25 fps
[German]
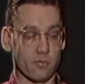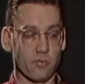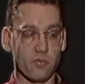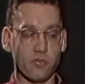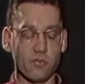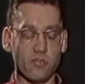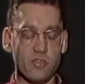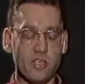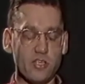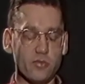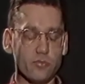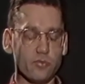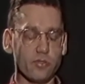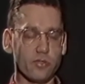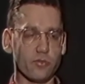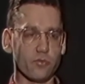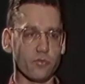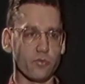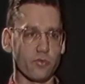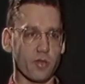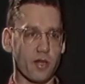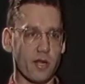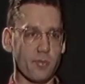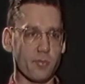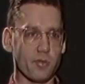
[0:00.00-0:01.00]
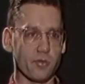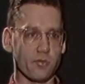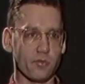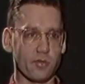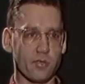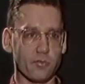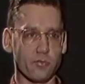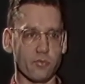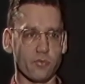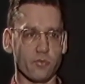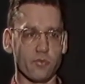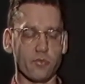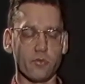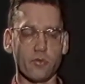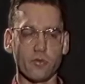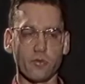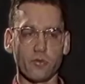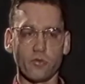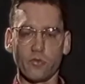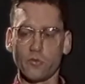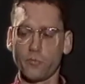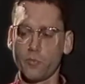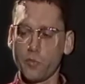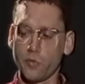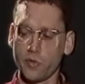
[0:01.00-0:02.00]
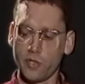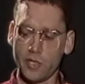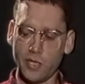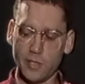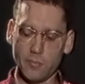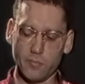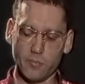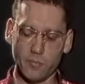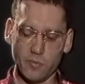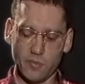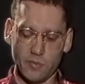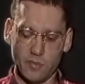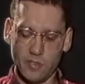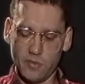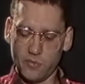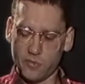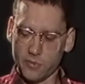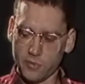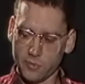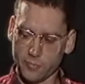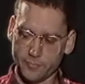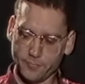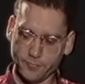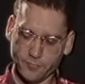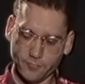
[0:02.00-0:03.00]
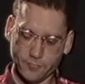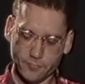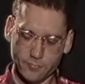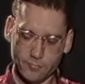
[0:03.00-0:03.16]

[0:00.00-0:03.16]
Es ist nicht nur die Totalmaskierung, sie sind auch gezwungen, eben diese